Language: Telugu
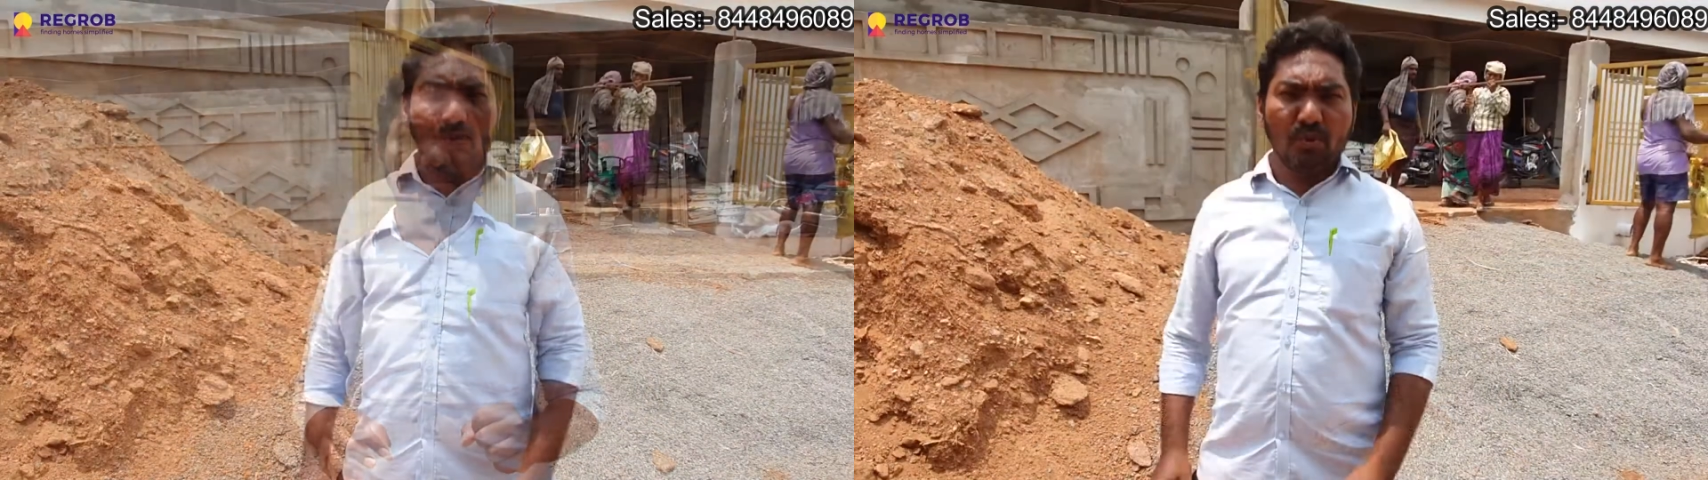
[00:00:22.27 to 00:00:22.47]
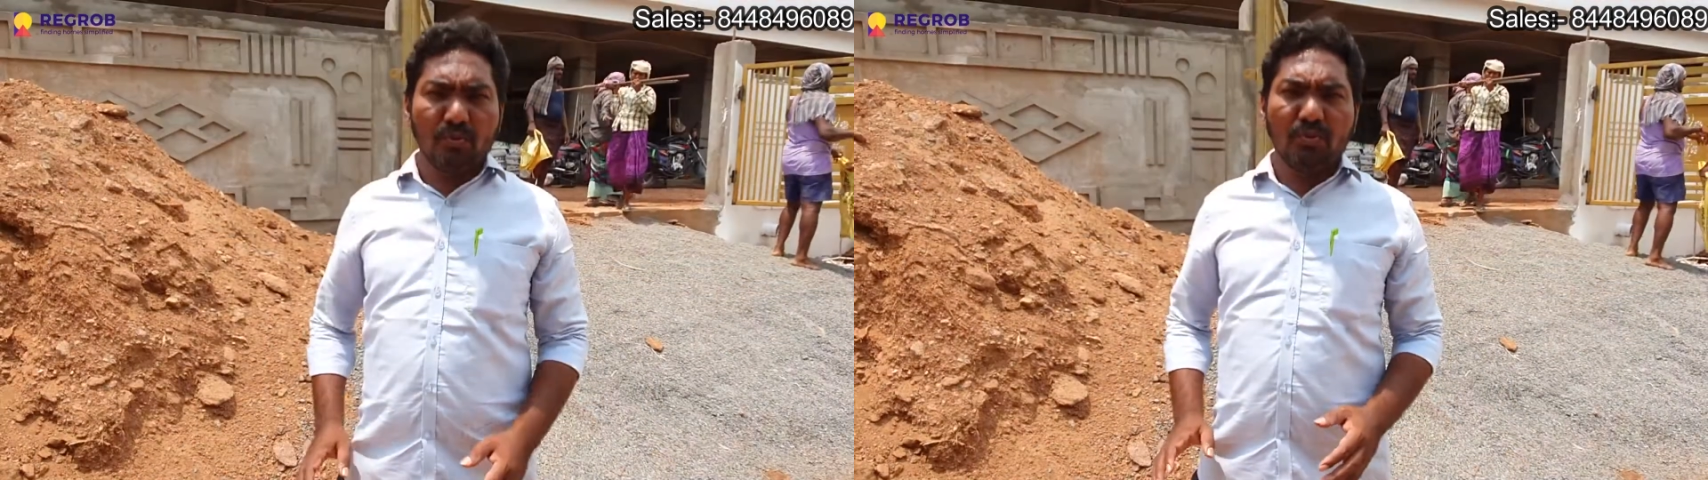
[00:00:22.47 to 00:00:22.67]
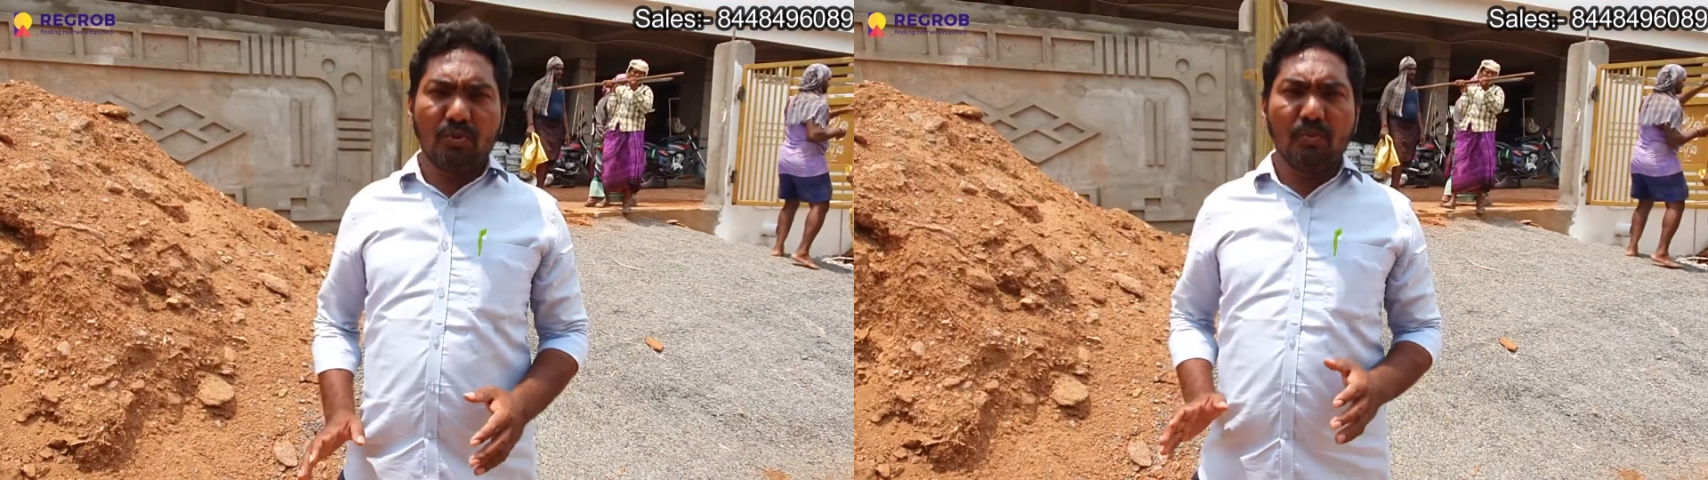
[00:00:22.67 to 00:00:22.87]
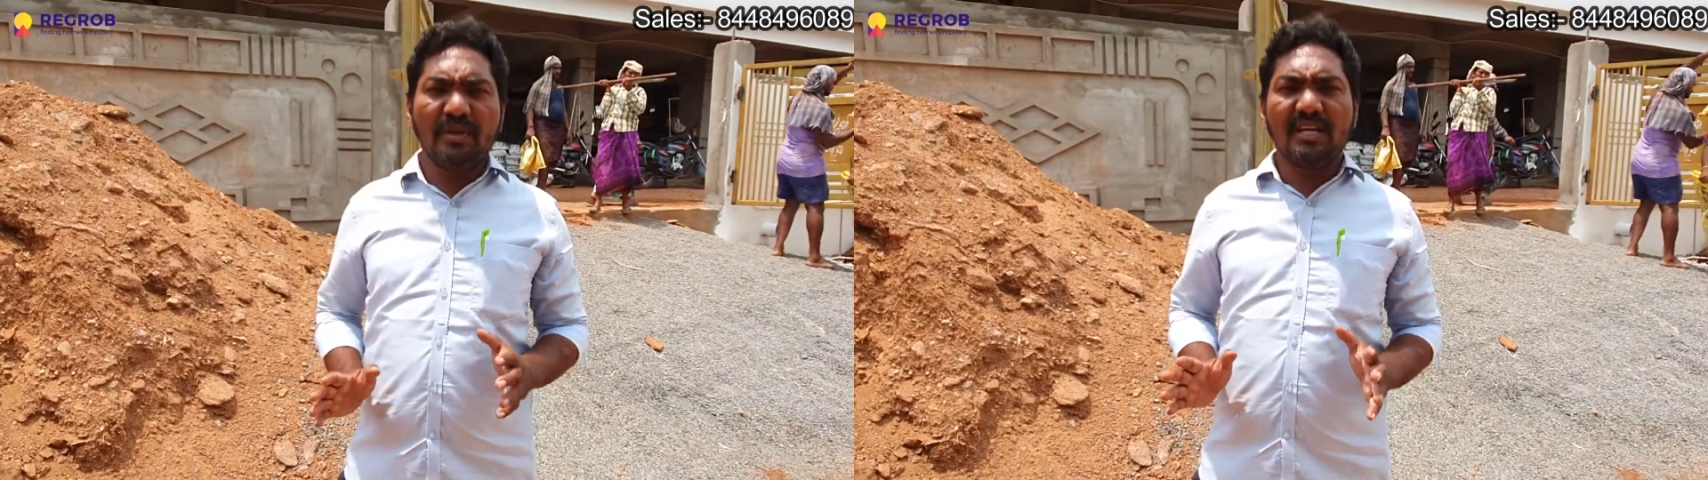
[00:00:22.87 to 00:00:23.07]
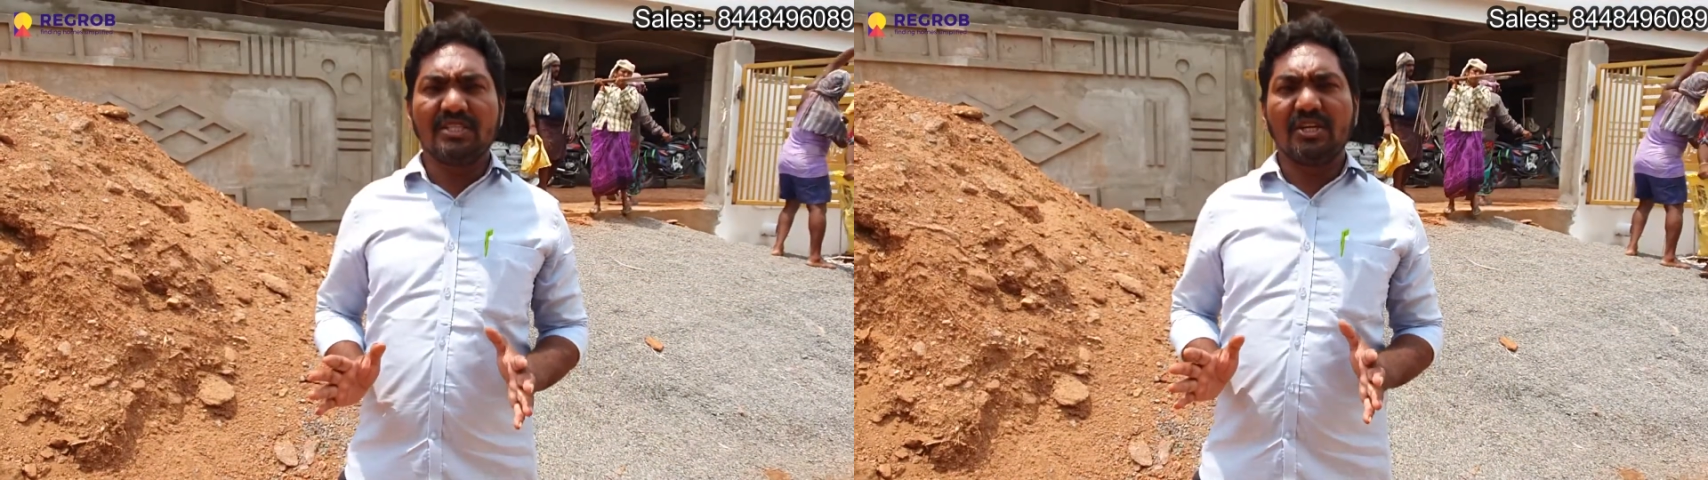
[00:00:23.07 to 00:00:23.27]
టూ టూ
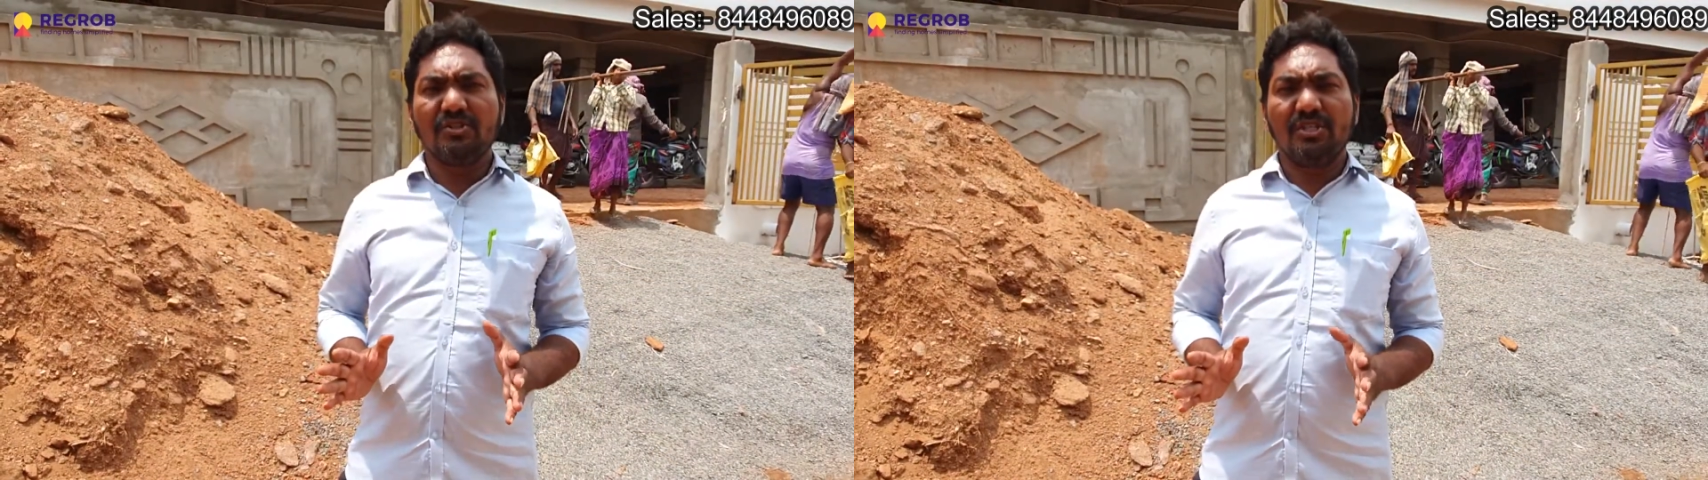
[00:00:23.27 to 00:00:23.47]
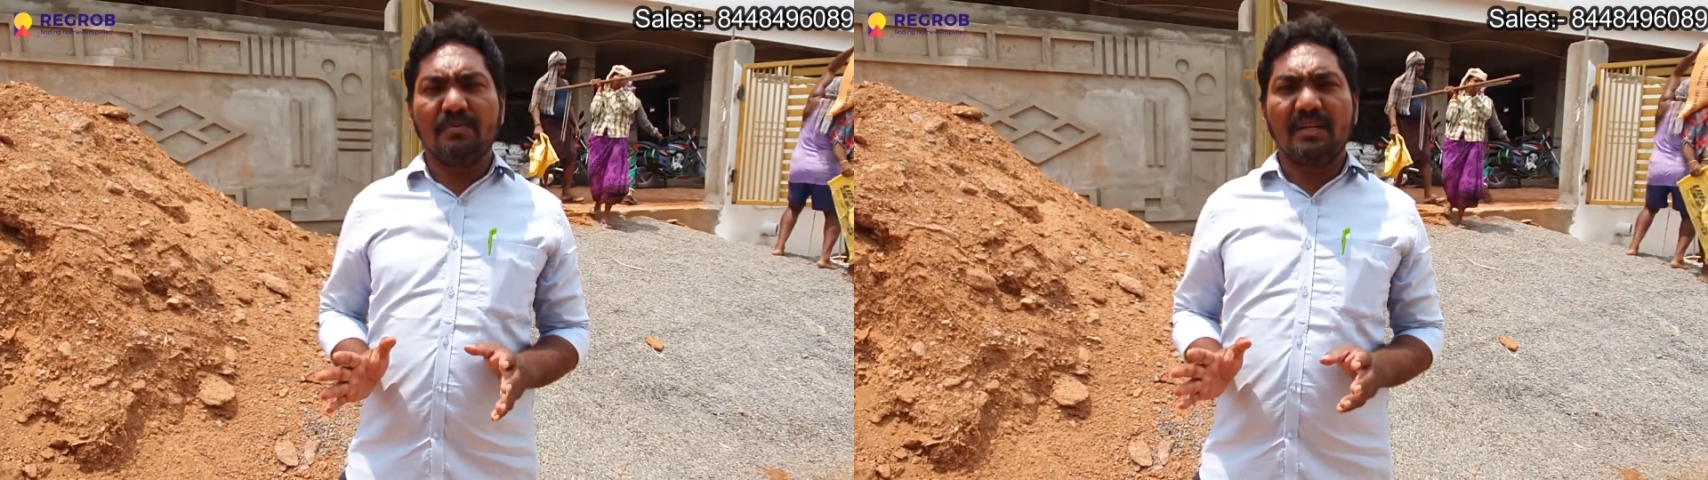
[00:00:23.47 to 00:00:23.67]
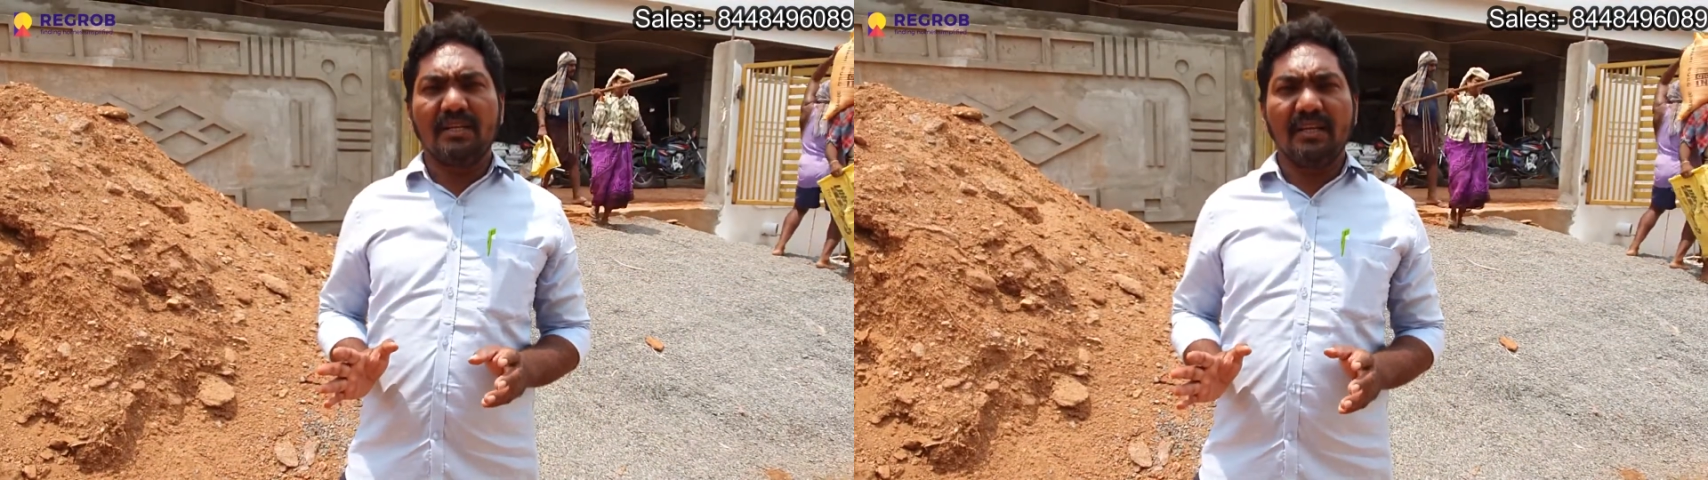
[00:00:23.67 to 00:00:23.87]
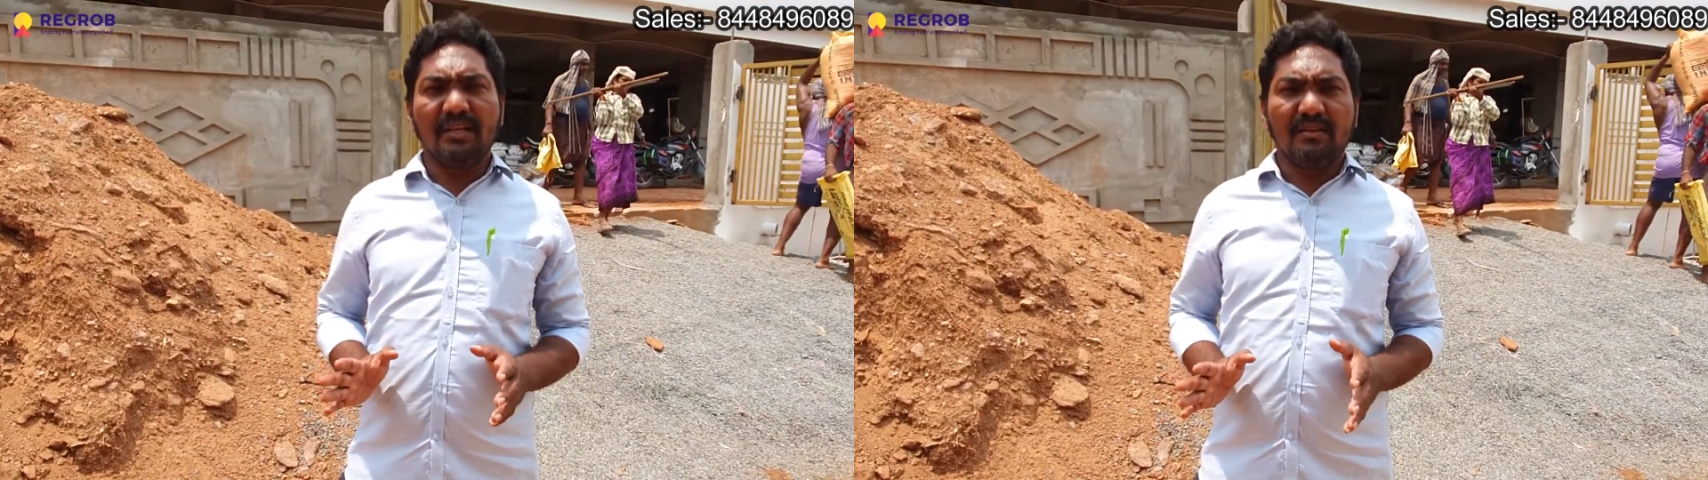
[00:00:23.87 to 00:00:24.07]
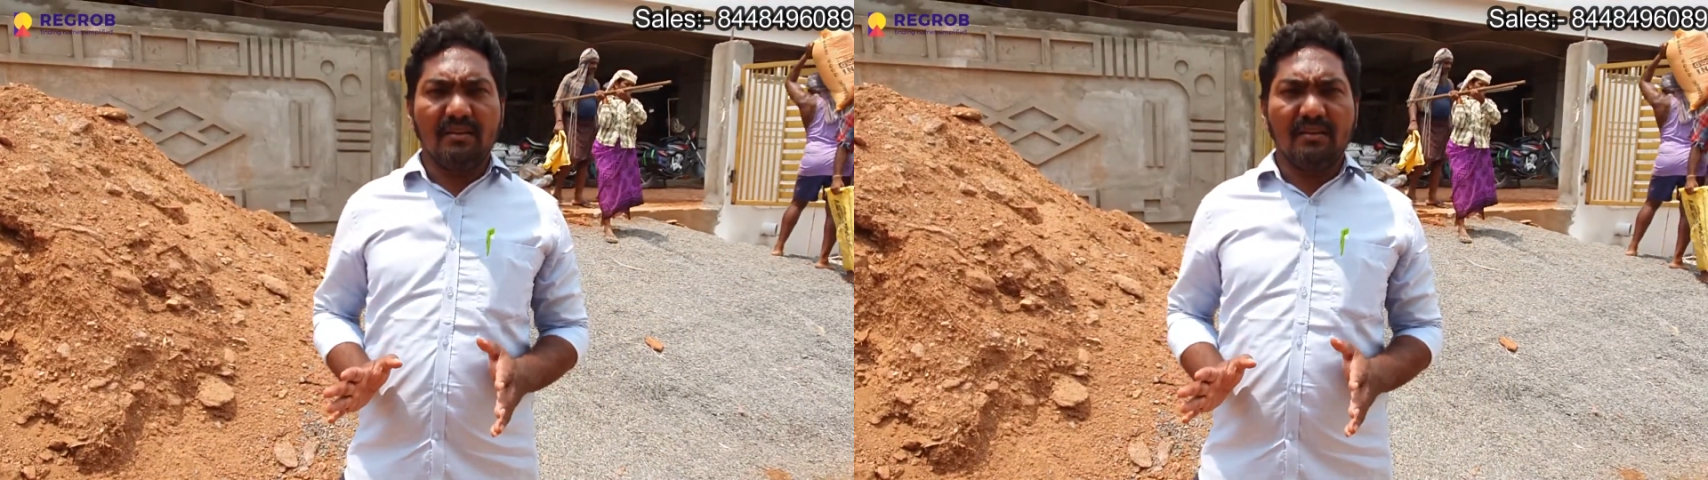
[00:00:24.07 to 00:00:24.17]
బిహెచ్కే వచ్చేప్పటికి